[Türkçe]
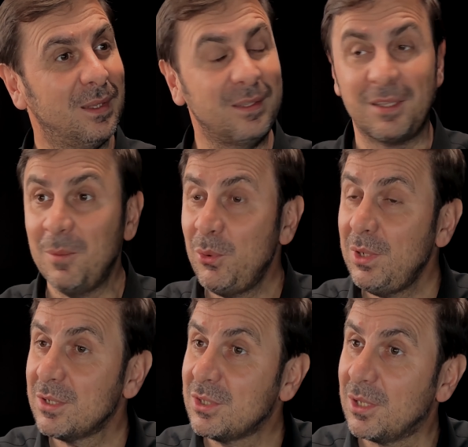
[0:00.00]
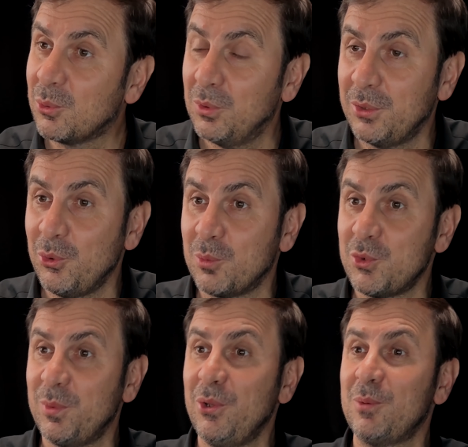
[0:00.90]
Neden böyle açılar
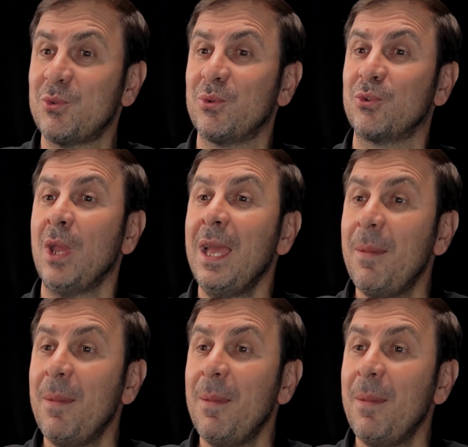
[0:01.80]
kullanıyormuş biliyor musunuz?